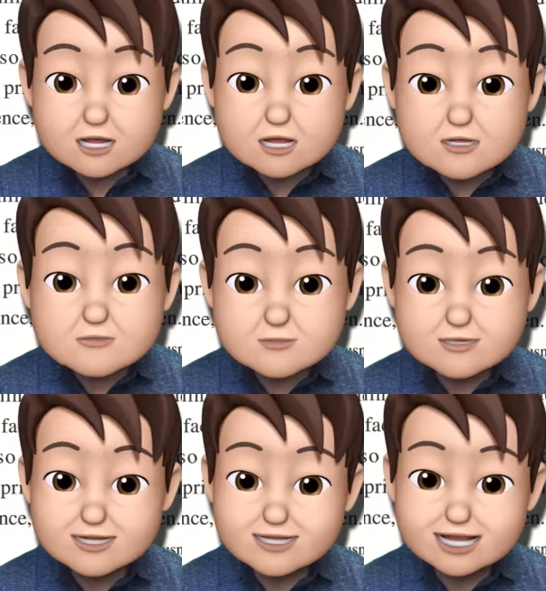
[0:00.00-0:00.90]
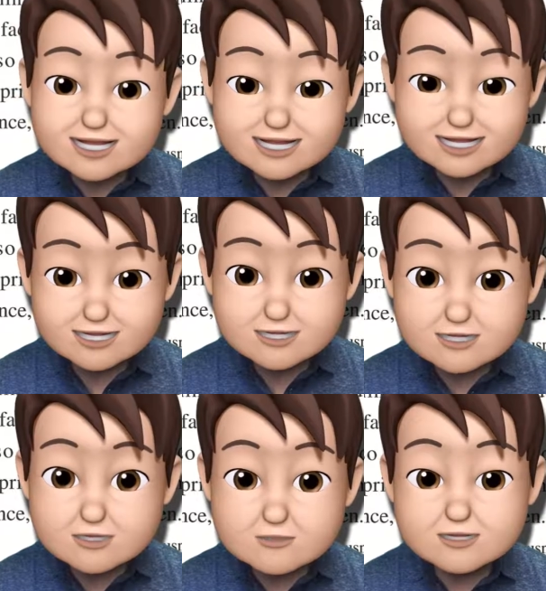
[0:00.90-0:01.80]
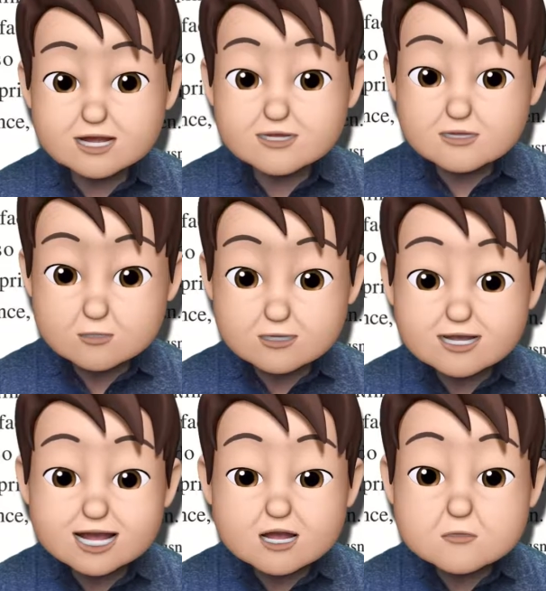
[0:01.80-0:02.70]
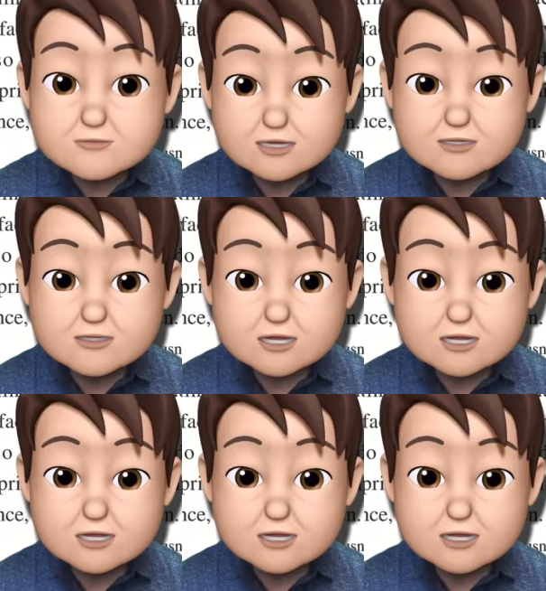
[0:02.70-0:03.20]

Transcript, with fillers: unprecedented, 그러니까 전례가 없는